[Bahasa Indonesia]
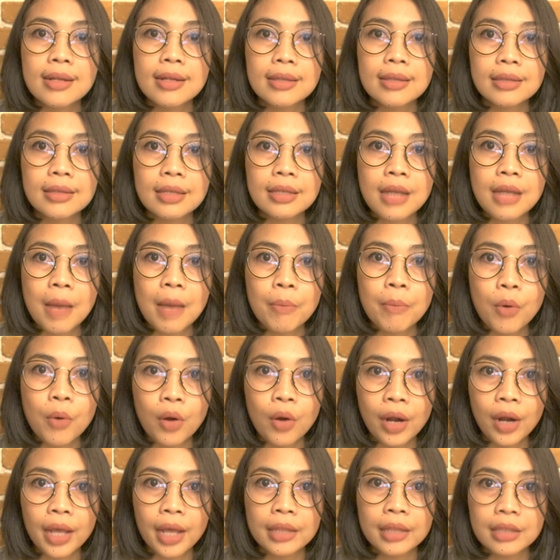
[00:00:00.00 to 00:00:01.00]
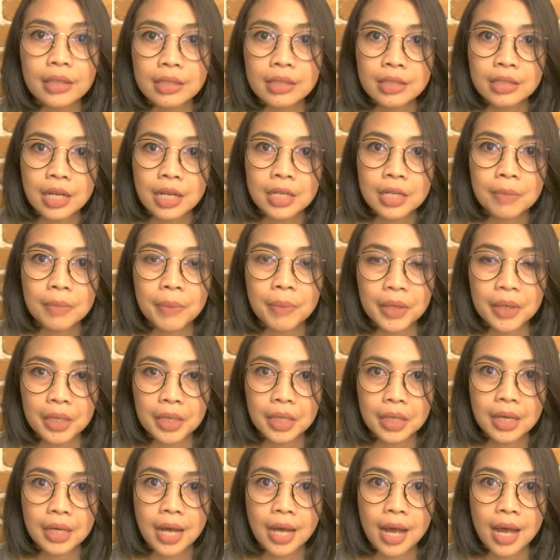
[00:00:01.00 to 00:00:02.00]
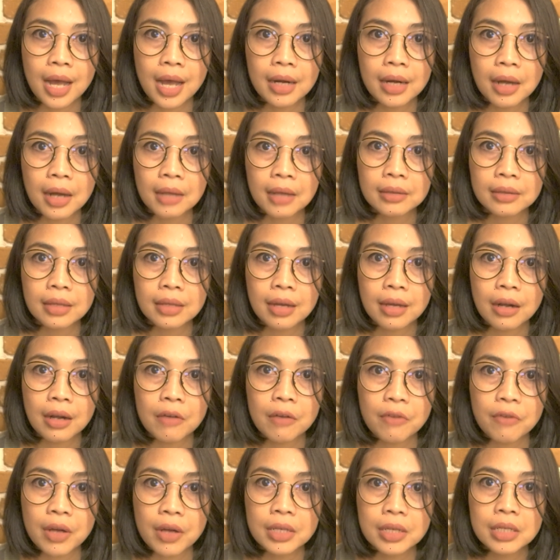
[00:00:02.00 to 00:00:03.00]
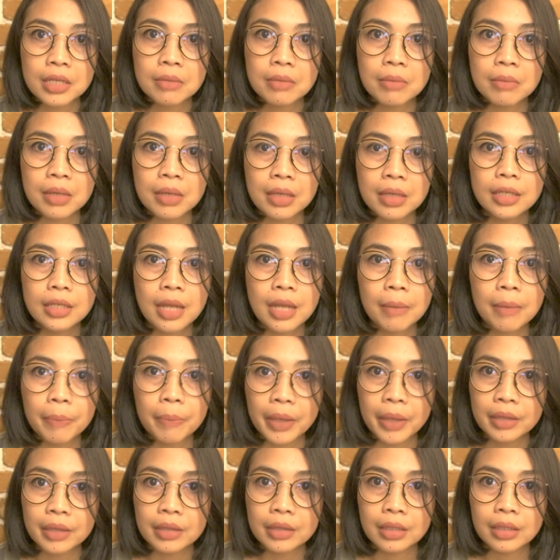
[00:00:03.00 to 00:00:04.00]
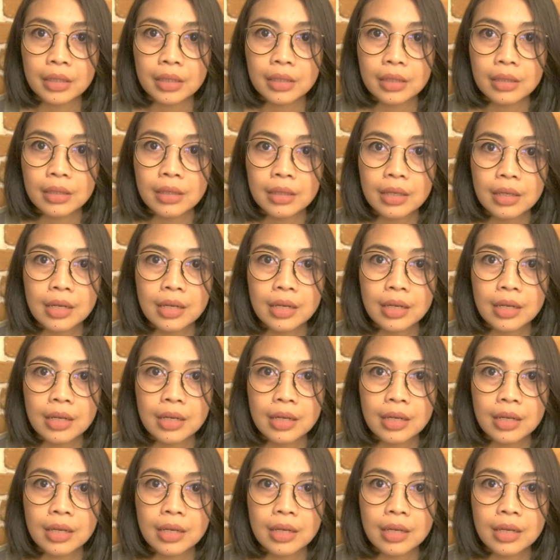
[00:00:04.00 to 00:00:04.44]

tidak boleh terjadi pernikahan antara Fadime dan Patrick